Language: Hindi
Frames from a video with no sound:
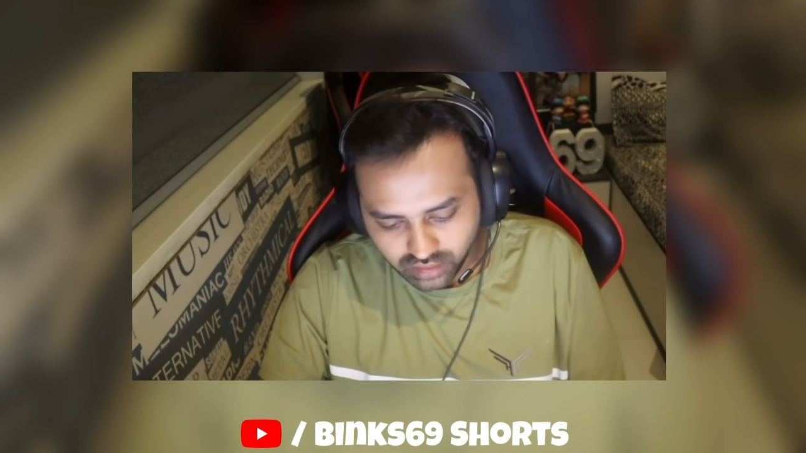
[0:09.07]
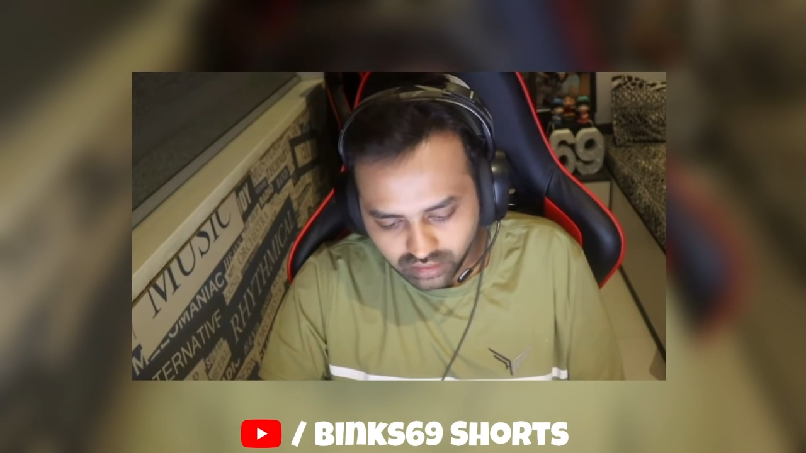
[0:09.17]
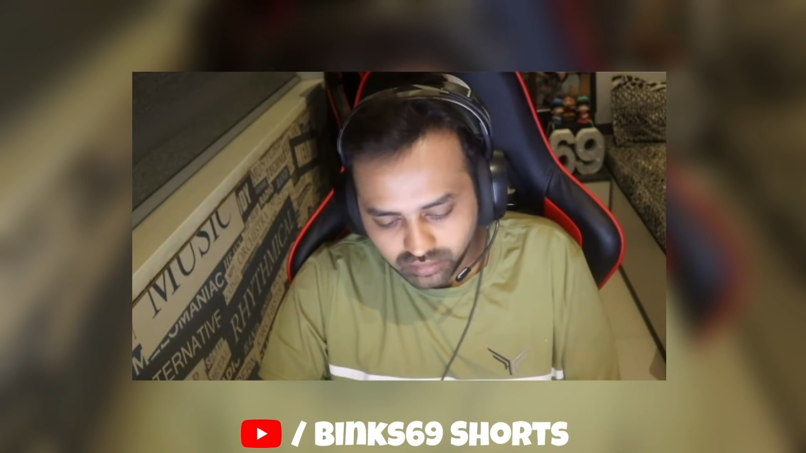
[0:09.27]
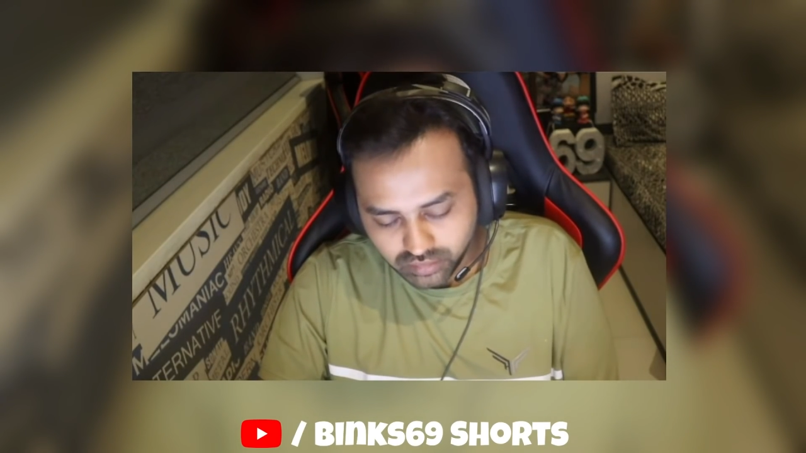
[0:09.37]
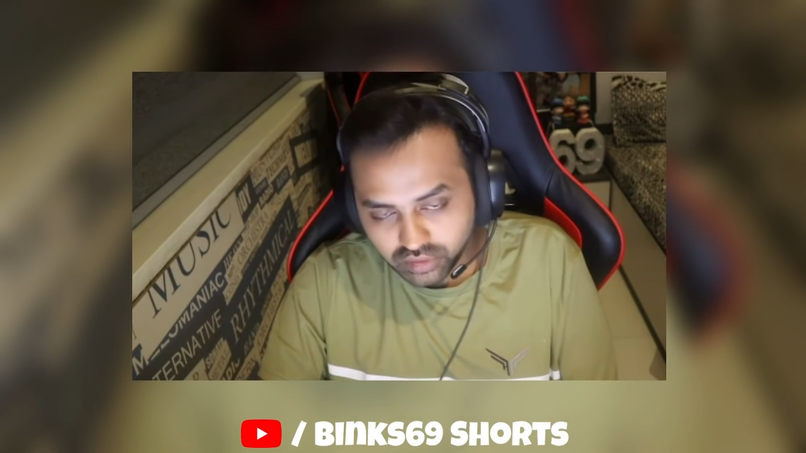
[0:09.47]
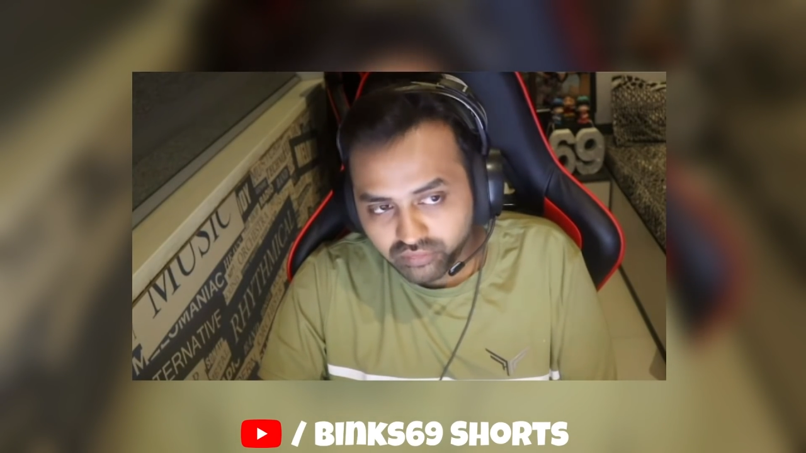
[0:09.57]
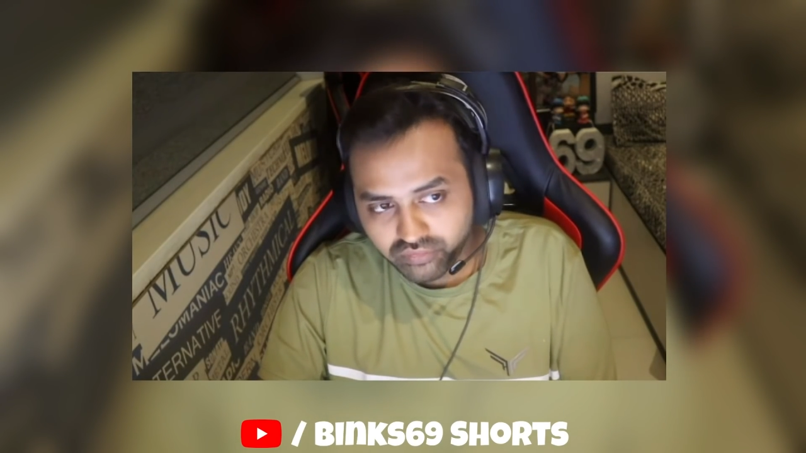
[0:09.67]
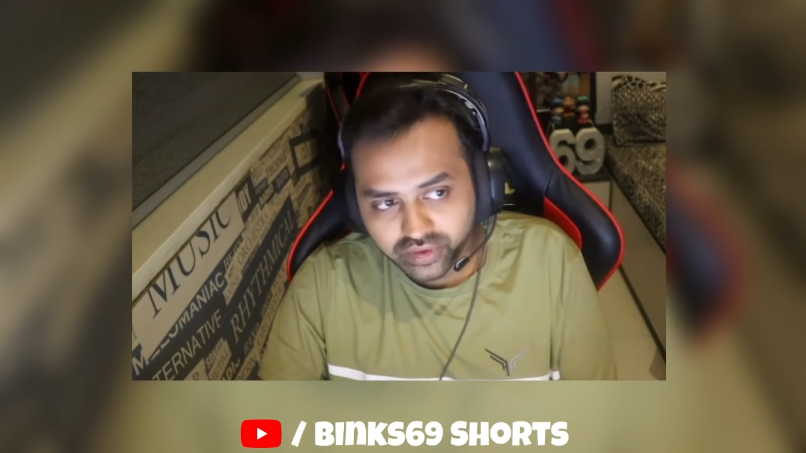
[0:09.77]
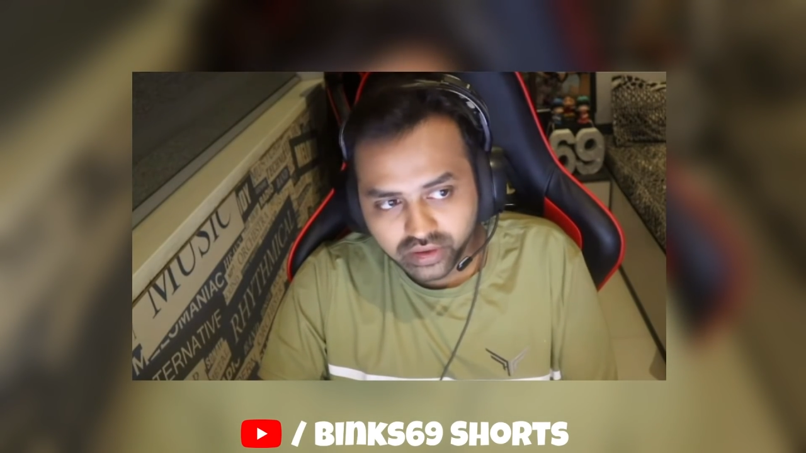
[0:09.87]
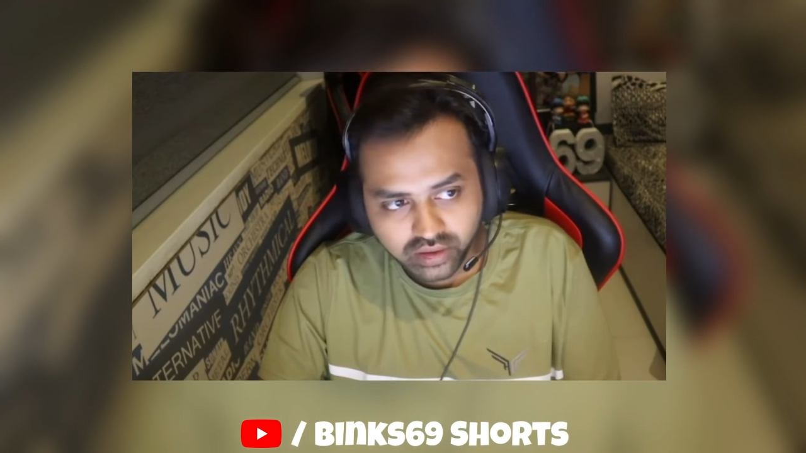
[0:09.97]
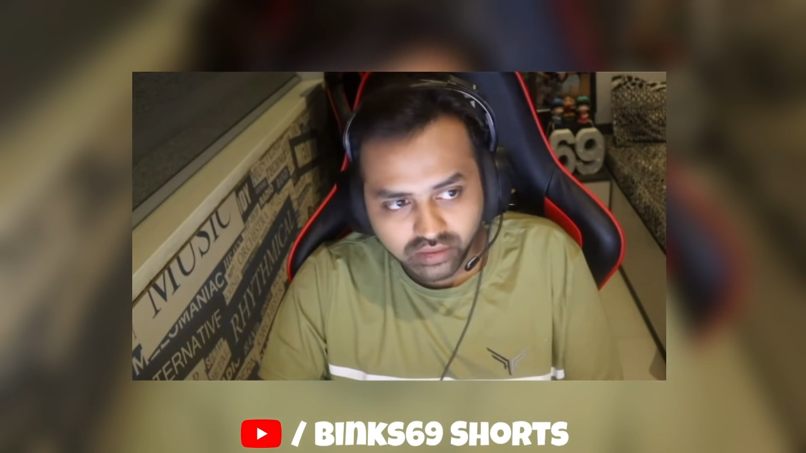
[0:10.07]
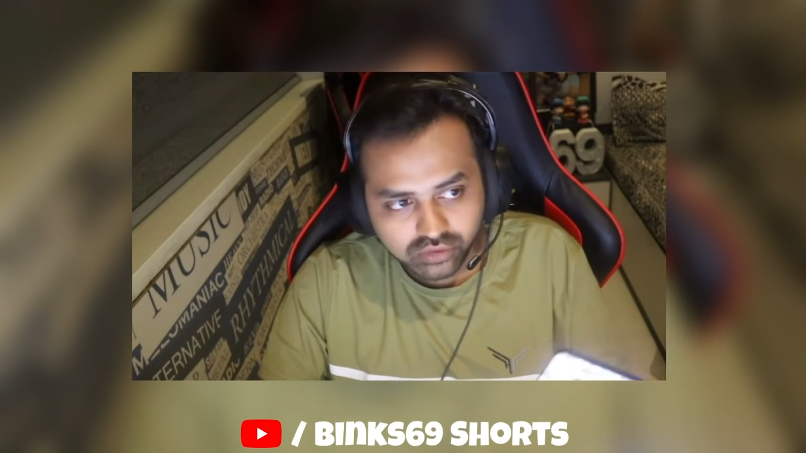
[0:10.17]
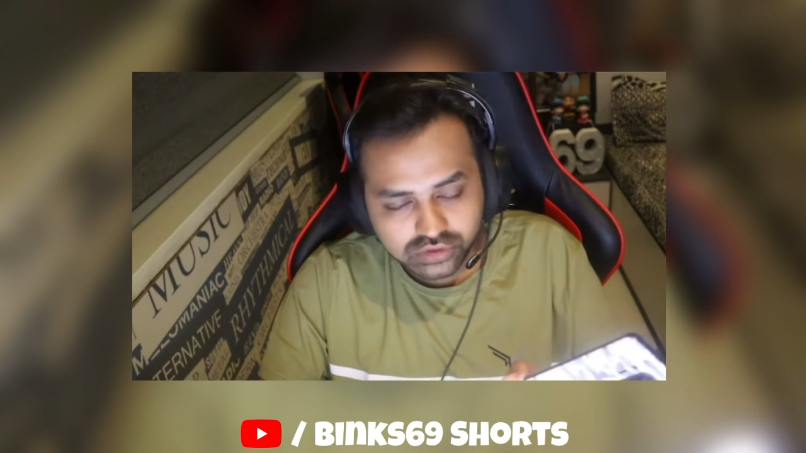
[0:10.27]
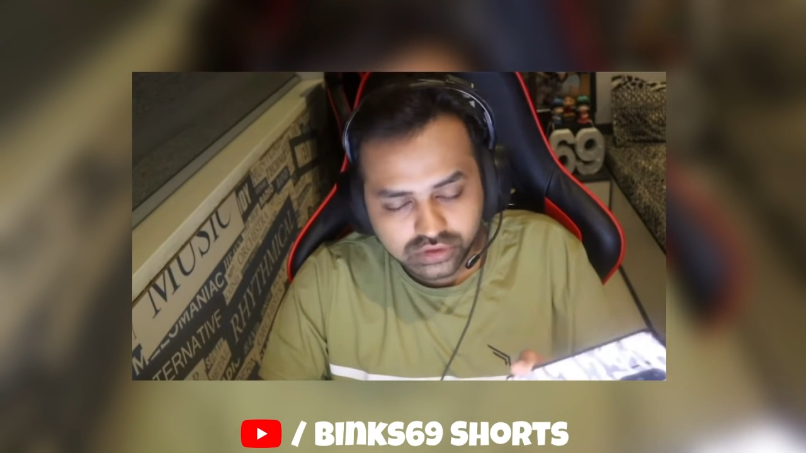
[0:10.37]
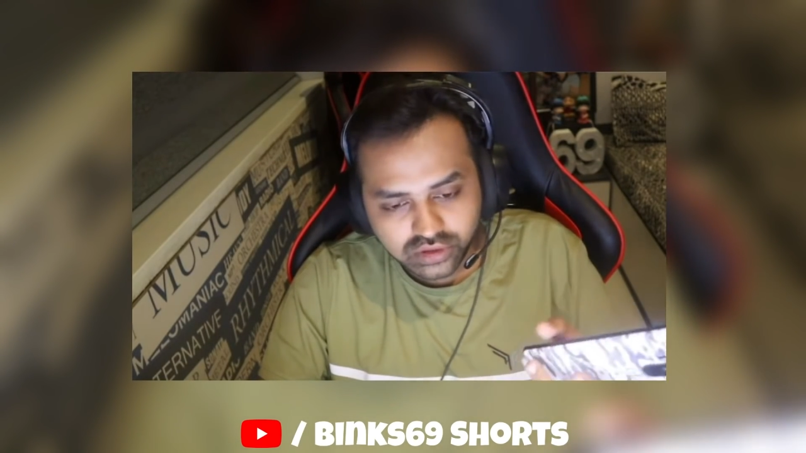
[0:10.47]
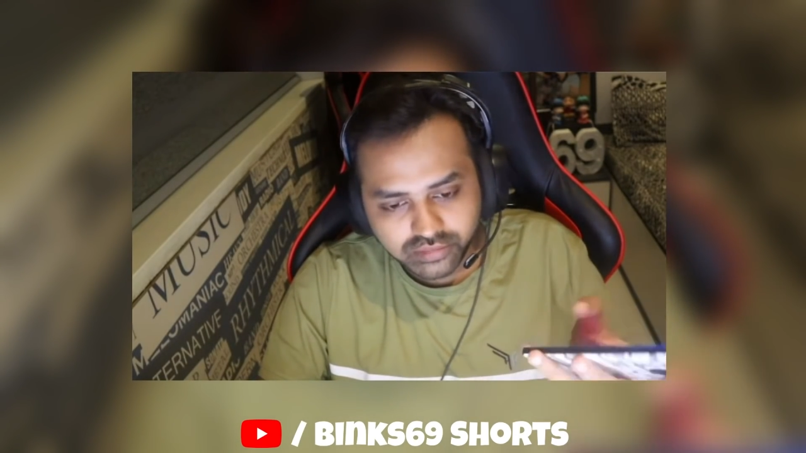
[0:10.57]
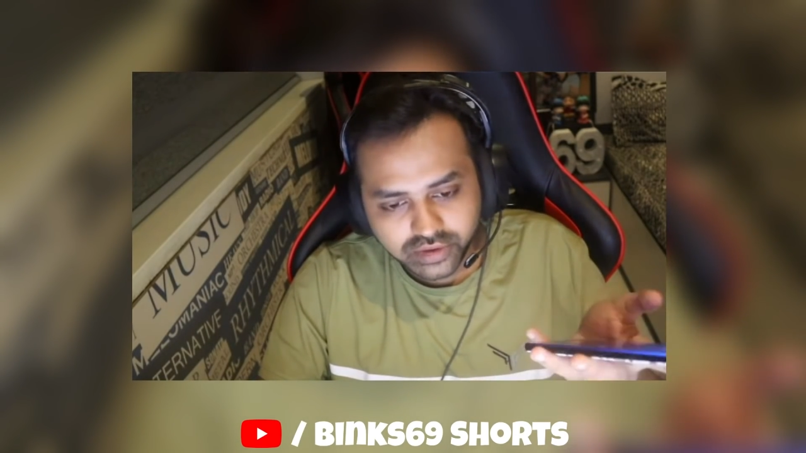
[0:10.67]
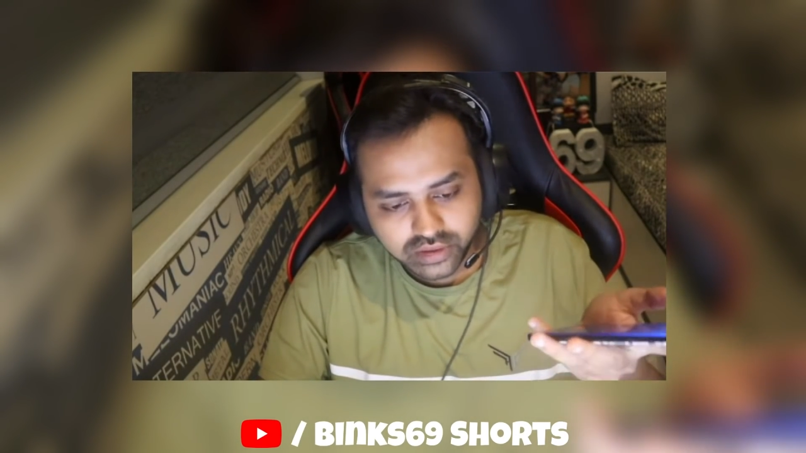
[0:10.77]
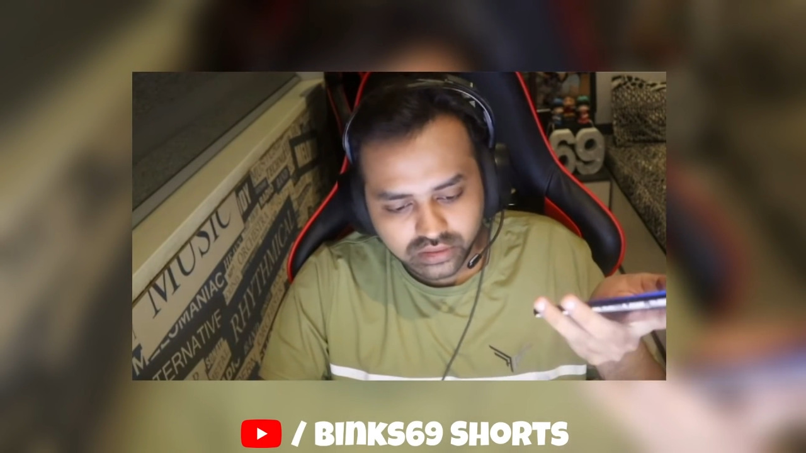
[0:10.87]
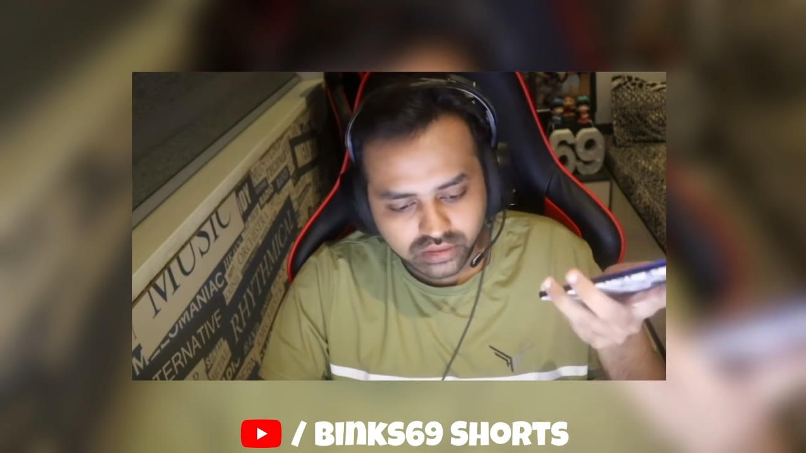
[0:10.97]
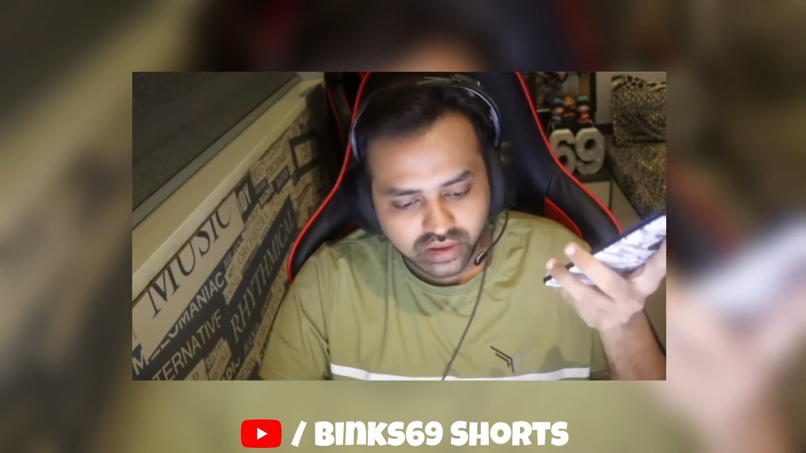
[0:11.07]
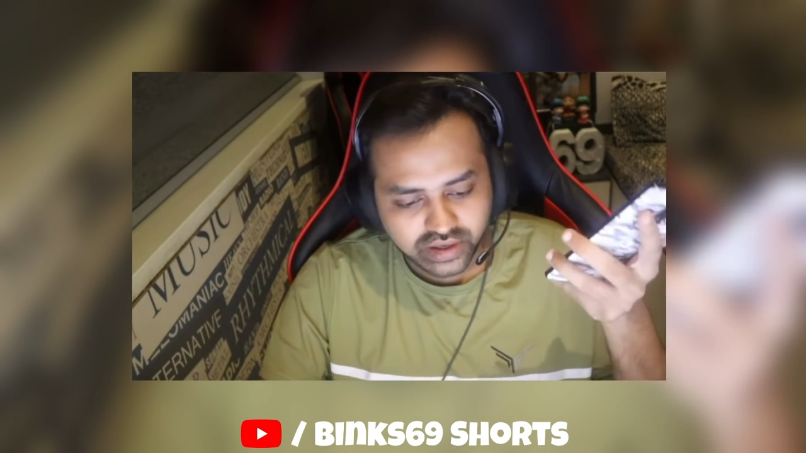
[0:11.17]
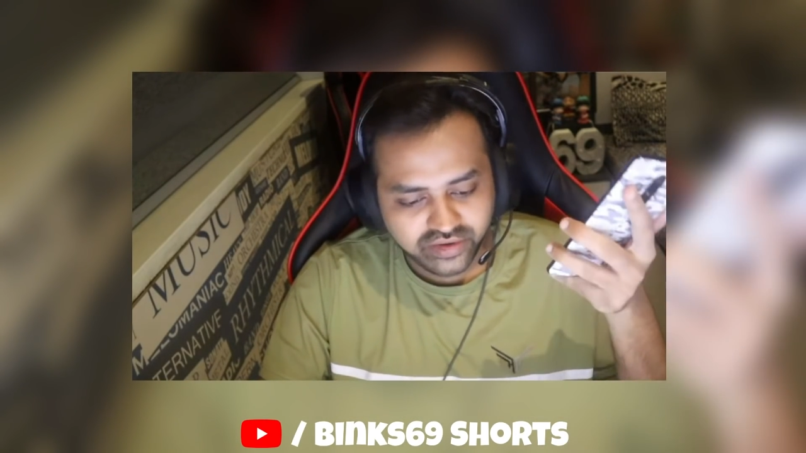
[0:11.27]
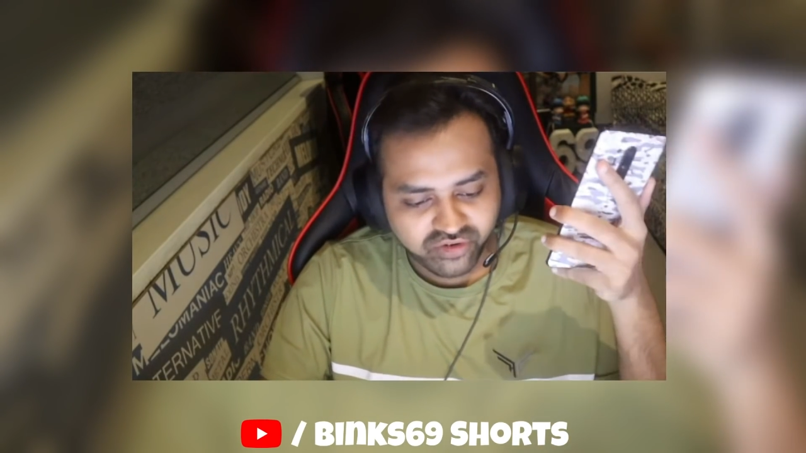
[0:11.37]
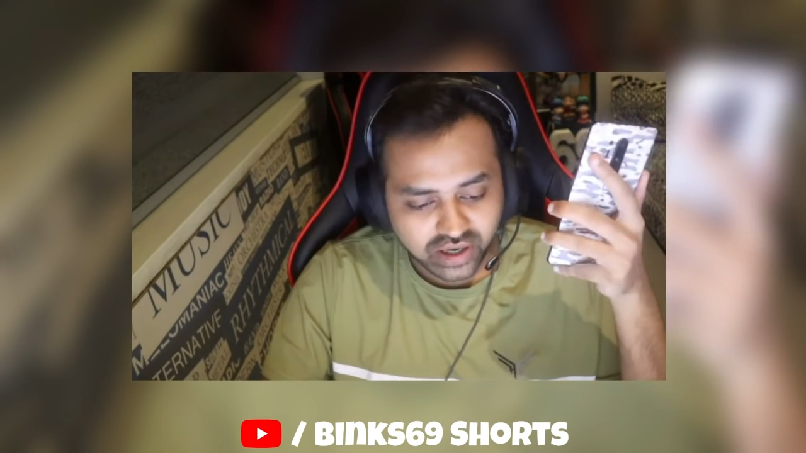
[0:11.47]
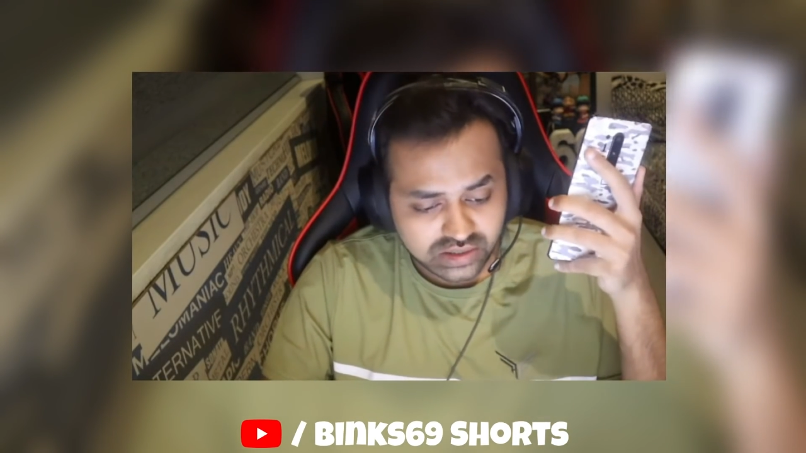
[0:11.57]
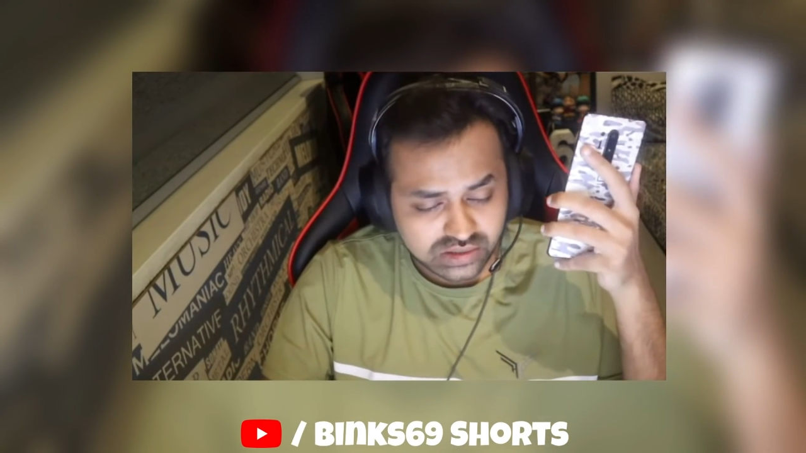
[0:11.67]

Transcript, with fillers: मेरे को फिंकी का वो चाहिए बे आईडी फास